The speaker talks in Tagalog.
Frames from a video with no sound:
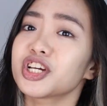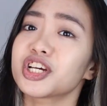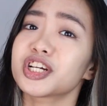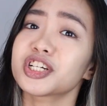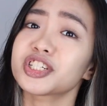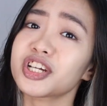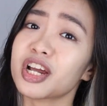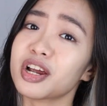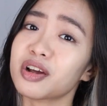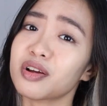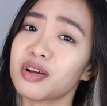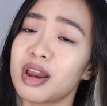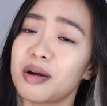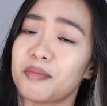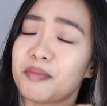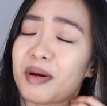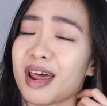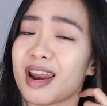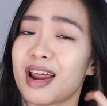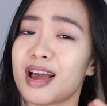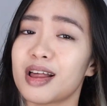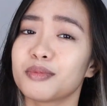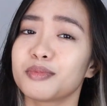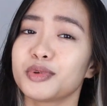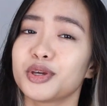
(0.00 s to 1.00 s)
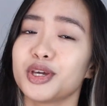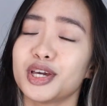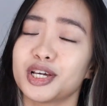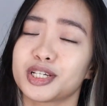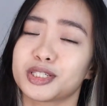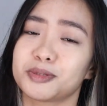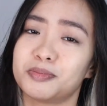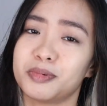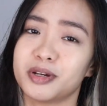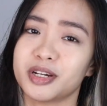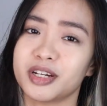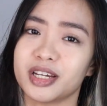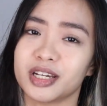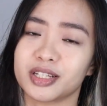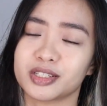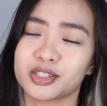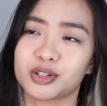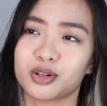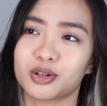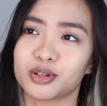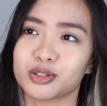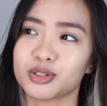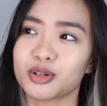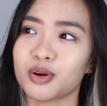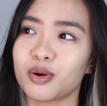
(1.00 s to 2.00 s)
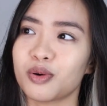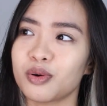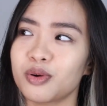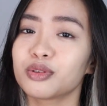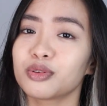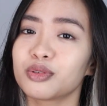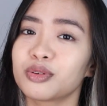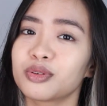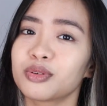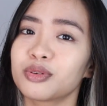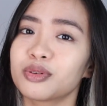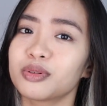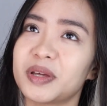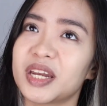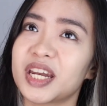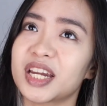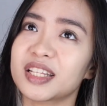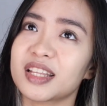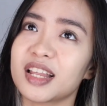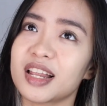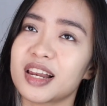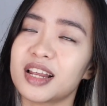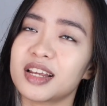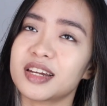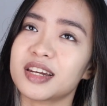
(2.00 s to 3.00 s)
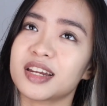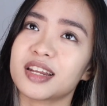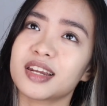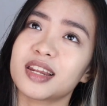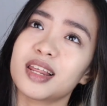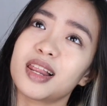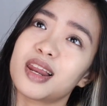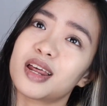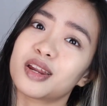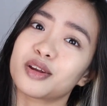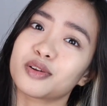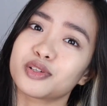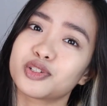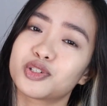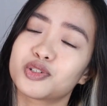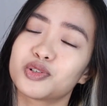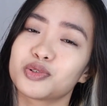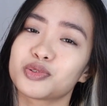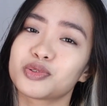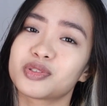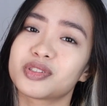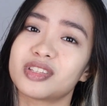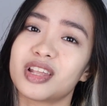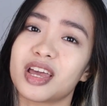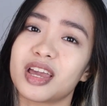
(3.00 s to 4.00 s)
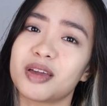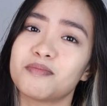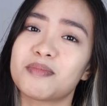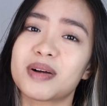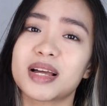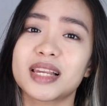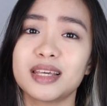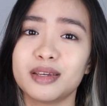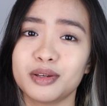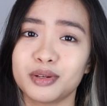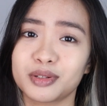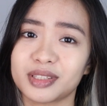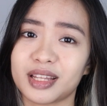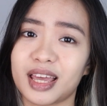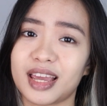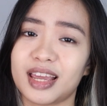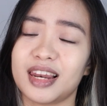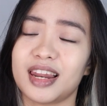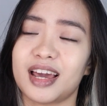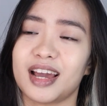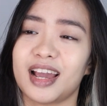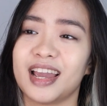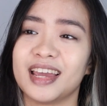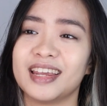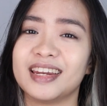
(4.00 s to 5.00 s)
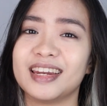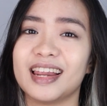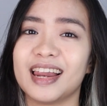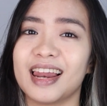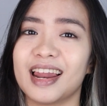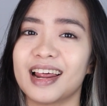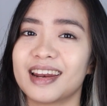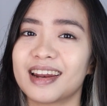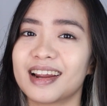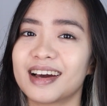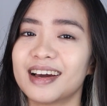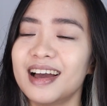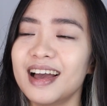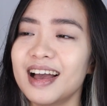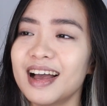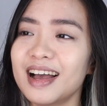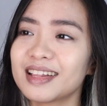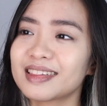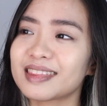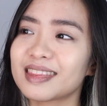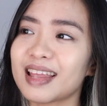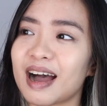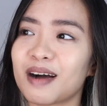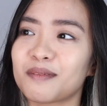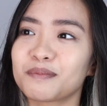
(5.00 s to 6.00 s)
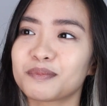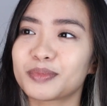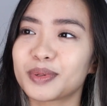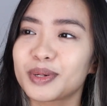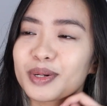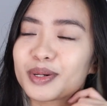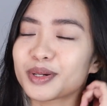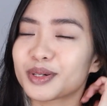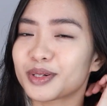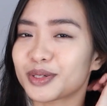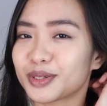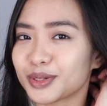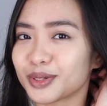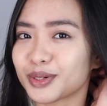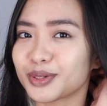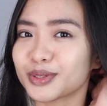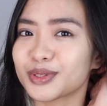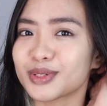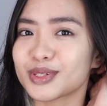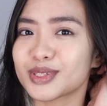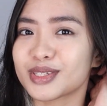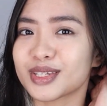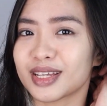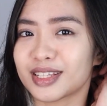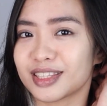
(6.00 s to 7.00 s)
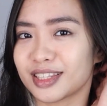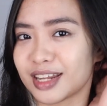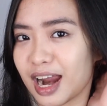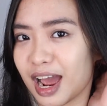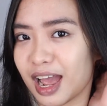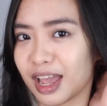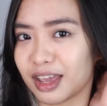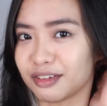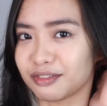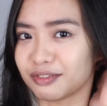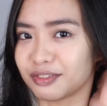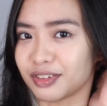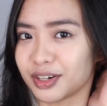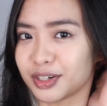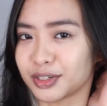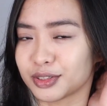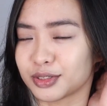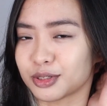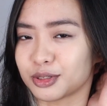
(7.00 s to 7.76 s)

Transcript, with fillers: Share-share ko lang para alam niyo yung experience ko. So, nung pinadala na nila ng Tuesday, mali yung nailagay nila na number ko dun sa drive driver.